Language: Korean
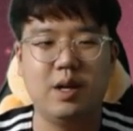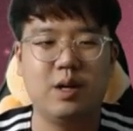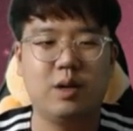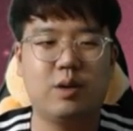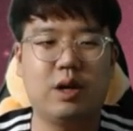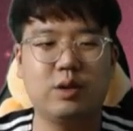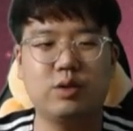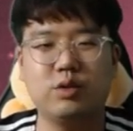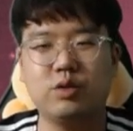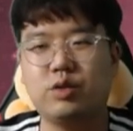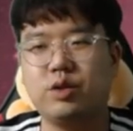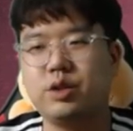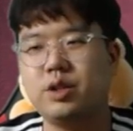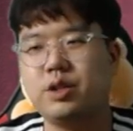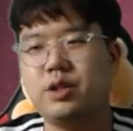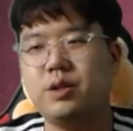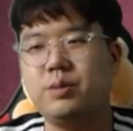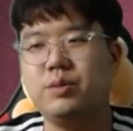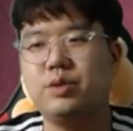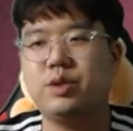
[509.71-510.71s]
광주 출신
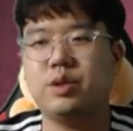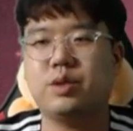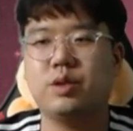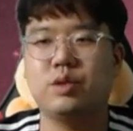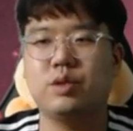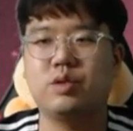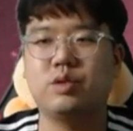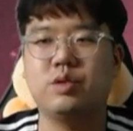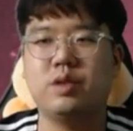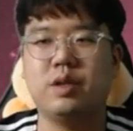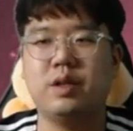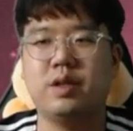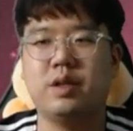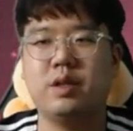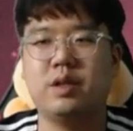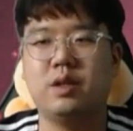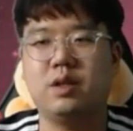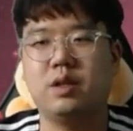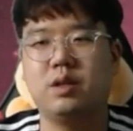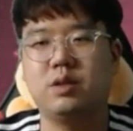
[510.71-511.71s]
김윤식 선수인데요.
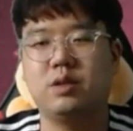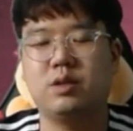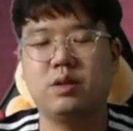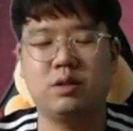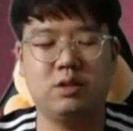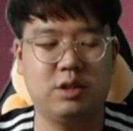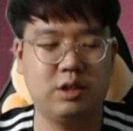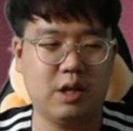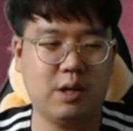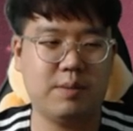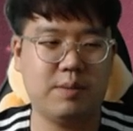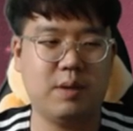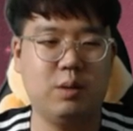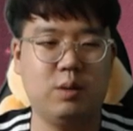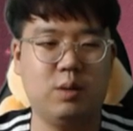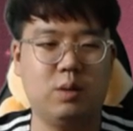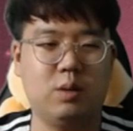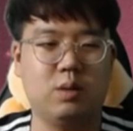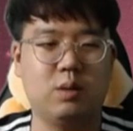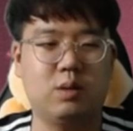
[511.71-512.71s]
어, 전
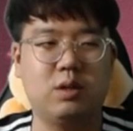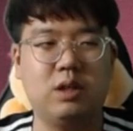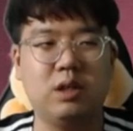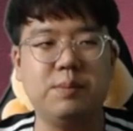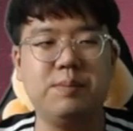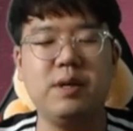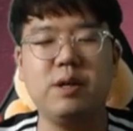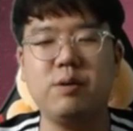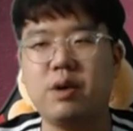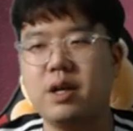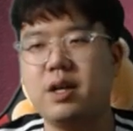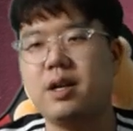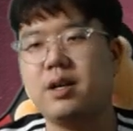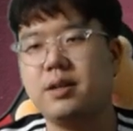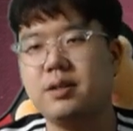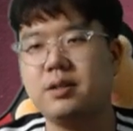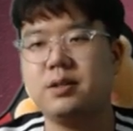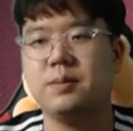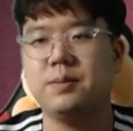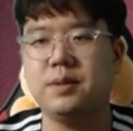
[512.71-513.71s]
그야말로 금이
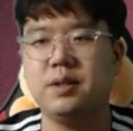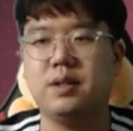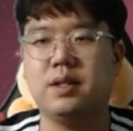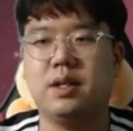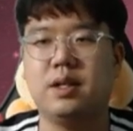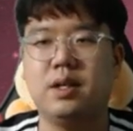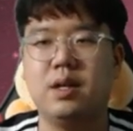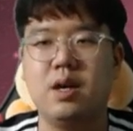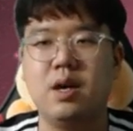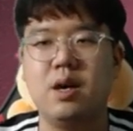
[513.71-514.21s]
환영했습니다.